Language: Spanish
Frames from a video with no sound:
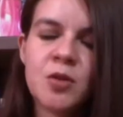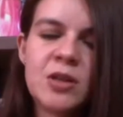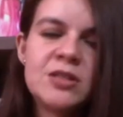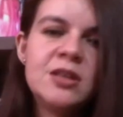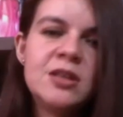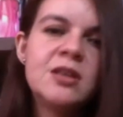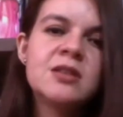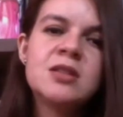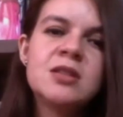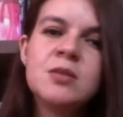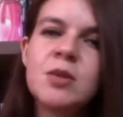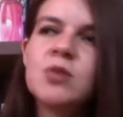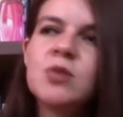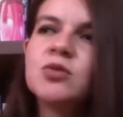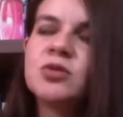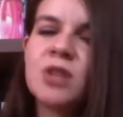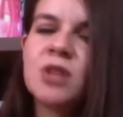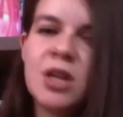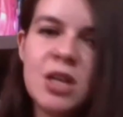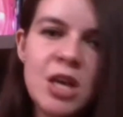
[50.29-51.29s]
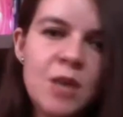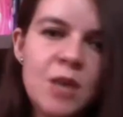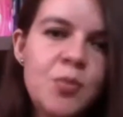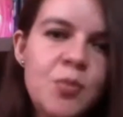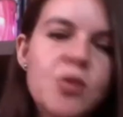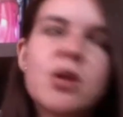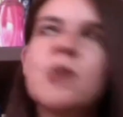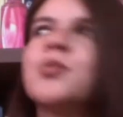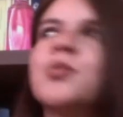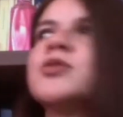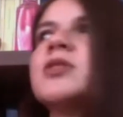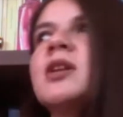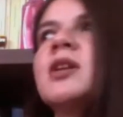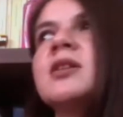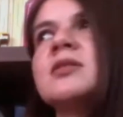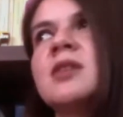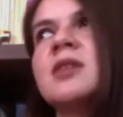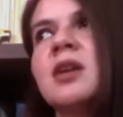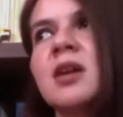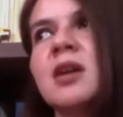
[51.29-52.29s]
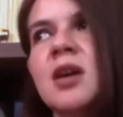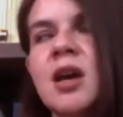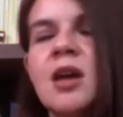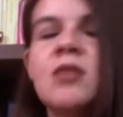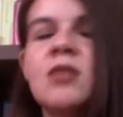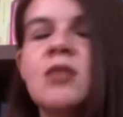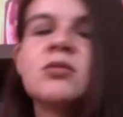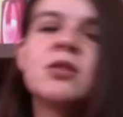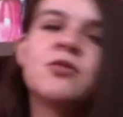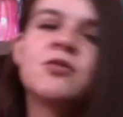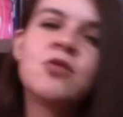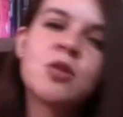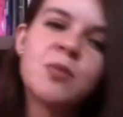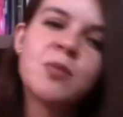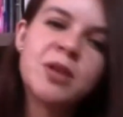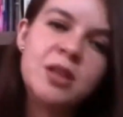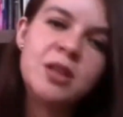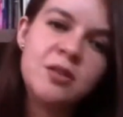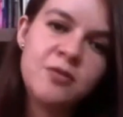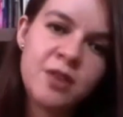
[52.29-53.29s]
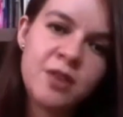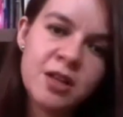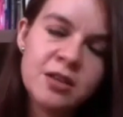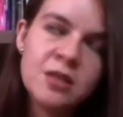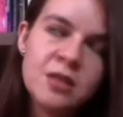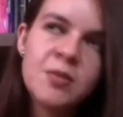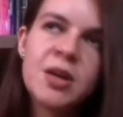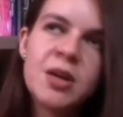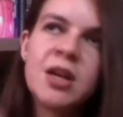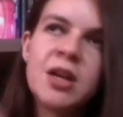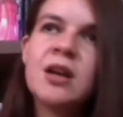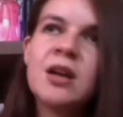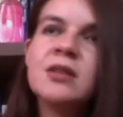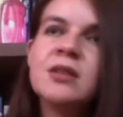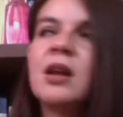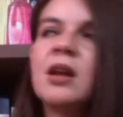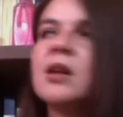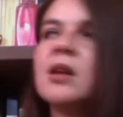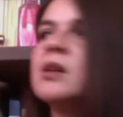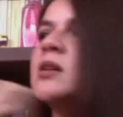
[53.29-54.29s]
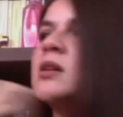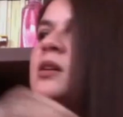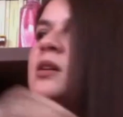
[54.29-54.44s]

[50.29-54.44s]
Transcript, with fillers: Así de sí me gustaría porque pues el extranjero te forma de diferente manera y tal.